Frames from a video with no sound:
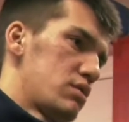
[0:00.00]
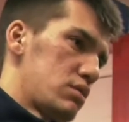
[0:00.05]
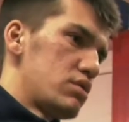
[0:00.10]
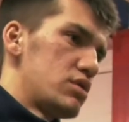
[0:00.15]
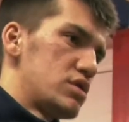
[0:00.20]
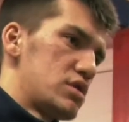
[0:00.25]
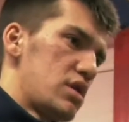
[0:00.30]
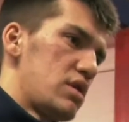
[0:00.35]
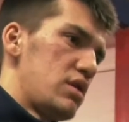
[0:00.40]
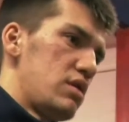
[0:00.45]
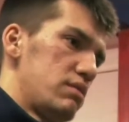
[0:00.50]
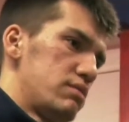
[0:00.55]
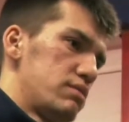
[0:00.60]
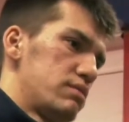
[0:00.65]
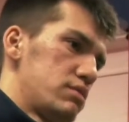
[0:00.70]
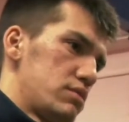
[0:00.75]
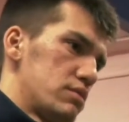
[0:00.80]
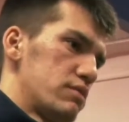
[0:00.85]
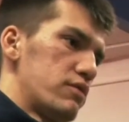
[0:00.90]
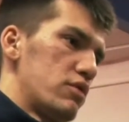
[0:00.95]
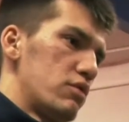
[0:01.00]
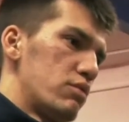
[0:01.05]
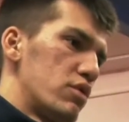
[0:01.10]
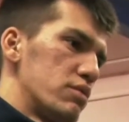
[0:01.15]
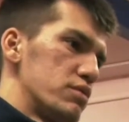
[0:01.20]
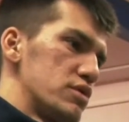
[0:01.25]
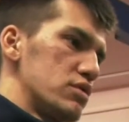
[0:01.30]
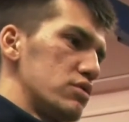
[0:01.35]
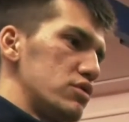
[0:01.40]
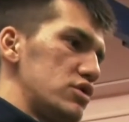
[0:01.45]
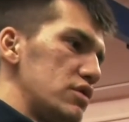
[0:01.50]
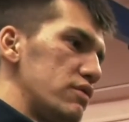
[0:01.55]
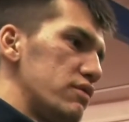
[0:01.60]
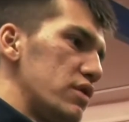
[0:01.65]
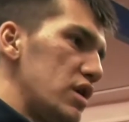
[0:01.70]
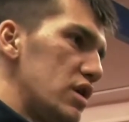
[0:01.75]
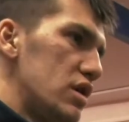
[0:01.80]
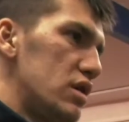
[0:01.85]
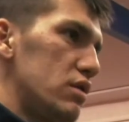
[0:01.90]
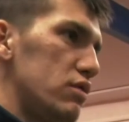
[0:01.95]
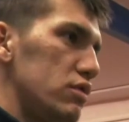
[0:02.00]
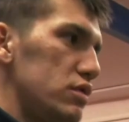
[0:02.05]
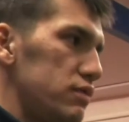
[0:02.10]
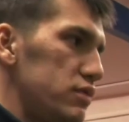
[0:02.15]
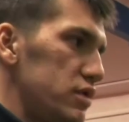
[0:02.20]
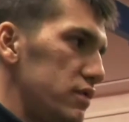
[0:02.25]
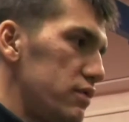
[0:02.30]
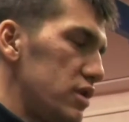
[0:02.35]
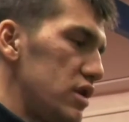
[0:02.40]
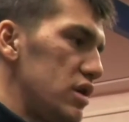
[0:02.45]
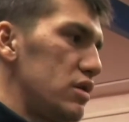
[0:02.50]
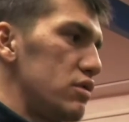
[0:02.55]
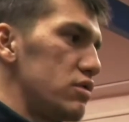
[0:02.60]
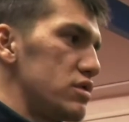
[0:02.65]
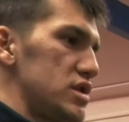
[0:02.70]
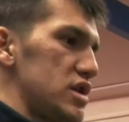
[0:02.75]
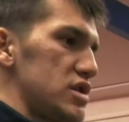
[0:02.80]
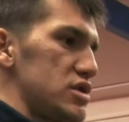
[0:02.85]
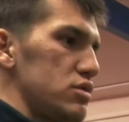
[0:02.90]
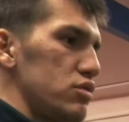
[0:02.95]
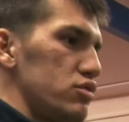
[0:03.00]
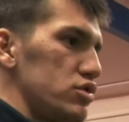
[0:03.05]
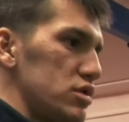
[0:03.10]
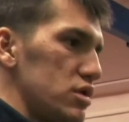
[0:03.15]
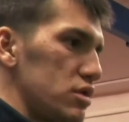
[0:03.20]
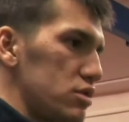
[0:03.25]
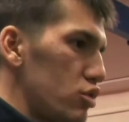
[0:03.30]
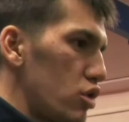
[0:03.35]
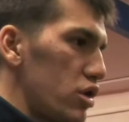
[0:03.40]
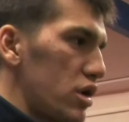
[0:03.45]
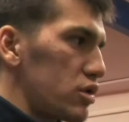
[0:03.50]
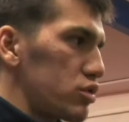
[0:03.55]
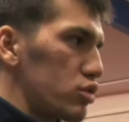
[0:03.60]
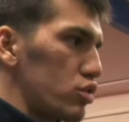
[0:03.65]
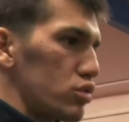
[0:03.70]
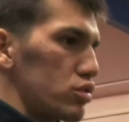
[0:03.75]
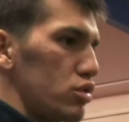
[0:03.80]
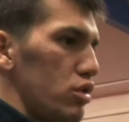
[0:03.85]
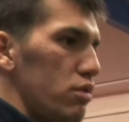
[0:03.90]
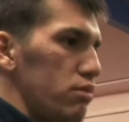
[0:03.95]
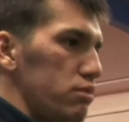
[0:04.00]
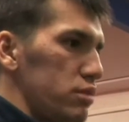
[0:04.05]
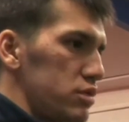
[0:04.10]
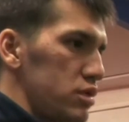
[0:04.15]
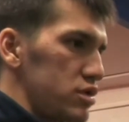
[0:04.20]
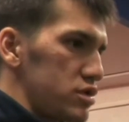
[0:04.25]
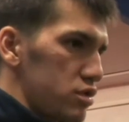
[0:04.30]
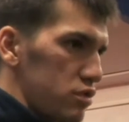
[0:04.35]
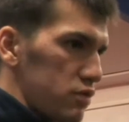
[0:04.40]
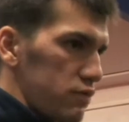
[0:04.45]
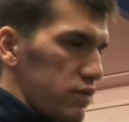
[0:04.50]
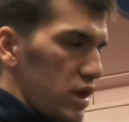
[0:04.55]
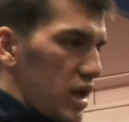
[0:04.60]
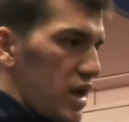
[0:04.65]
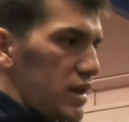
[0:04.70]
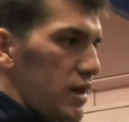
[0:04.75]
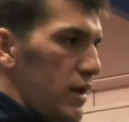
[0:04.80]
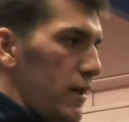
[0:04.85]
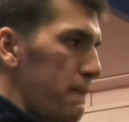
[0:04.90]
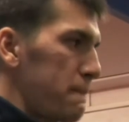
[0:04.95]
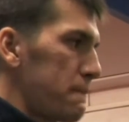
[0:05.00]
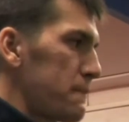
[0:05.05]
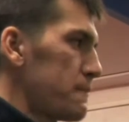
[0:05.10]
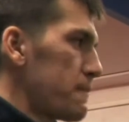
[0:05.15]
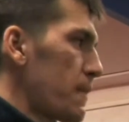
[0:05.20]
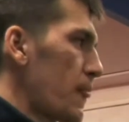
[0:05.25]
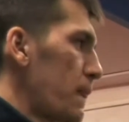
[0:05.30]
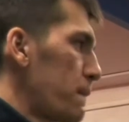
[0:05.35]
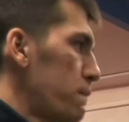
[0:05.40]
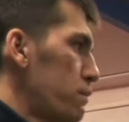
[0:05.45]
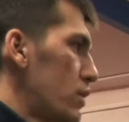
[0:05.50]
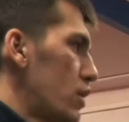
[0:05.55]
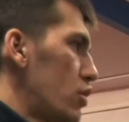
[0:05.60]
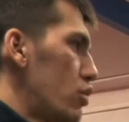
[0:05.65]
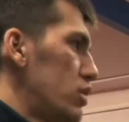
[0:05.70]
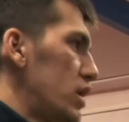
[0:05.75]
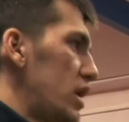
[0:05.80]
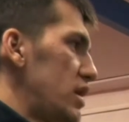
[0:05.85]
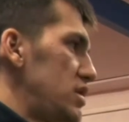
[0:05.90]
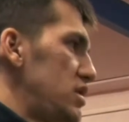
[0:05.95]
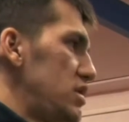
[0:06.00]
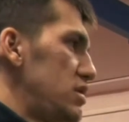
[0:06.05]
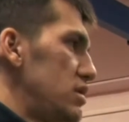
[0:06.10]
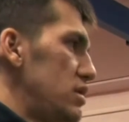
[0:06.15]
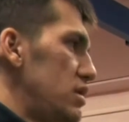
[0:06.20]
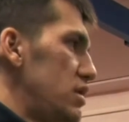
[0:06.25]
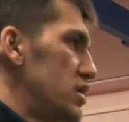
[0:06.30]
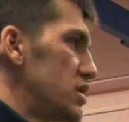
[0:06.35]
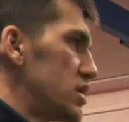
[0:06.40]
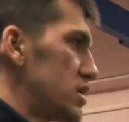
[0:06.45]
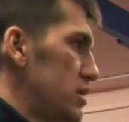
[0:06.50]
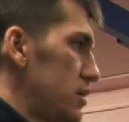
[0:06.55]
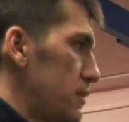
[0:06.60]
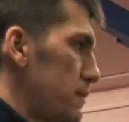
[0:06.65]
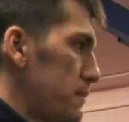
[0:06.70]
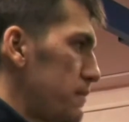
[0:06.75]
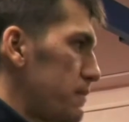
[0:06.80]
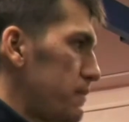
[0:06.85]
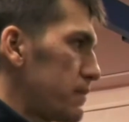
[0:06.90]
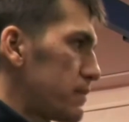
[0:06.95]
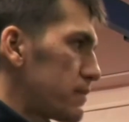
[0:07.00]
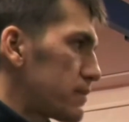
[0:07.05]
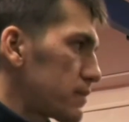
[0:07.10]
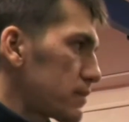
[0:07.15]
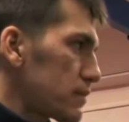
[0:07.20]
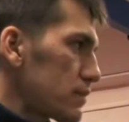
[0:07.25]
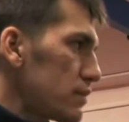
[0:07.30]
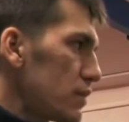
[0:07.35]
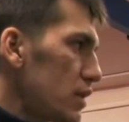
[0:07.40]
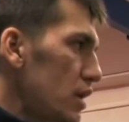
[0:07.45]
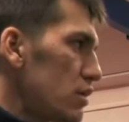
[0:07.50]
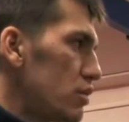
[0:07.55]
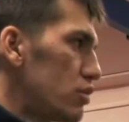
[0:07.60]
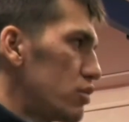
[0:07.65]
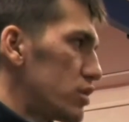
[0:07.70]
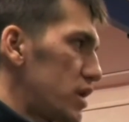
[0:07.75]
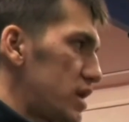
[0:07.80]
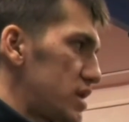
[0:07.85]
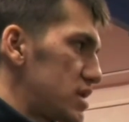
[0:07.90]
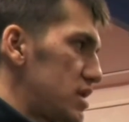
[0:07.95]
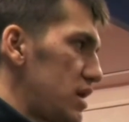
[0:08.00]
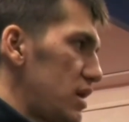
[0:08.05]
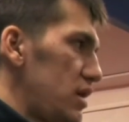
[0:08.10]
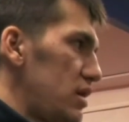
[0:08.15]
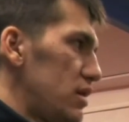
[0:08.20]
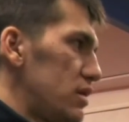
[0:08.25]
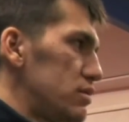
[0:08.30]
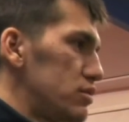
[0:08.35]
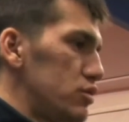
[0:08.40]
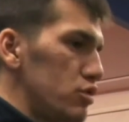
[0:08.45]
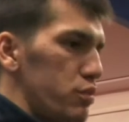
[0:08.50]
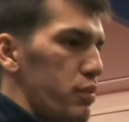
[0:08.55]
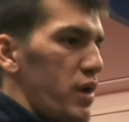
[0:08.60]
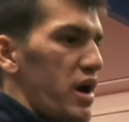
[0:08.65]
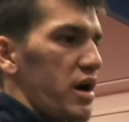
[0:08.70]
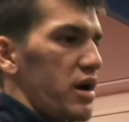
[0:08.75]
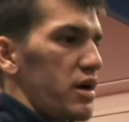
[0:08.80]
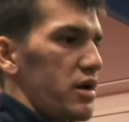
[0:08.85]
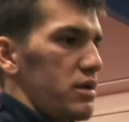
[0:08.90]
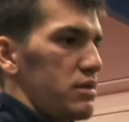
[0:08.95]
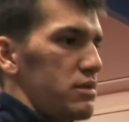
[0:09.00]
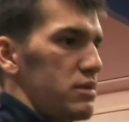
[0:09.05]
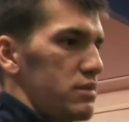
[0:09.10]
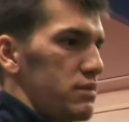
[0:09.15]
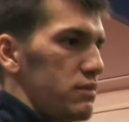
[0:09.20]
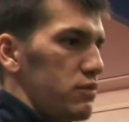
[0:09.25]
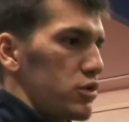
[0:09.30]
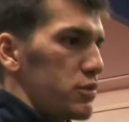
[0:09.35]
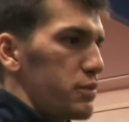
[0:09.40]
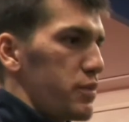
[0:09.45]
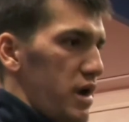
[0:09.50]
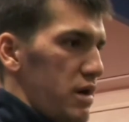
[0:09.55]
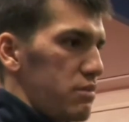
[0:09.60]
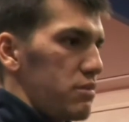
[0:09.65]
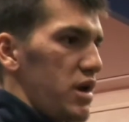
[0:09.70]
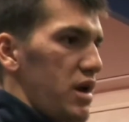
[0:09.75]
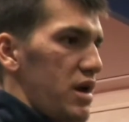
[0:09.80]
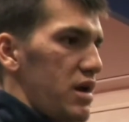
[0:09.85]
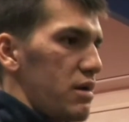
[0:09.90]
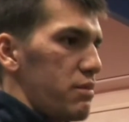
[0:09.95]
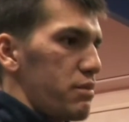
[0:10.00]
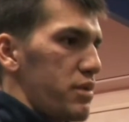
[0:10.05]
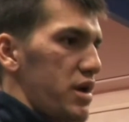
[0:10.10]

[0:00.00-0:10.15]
То есть они ну, в любом случае выигрывают, выигрывают заслуженно, только трудом. То есть вот Влад, он один из у нас таких, ну, пахарь. Вот прям реально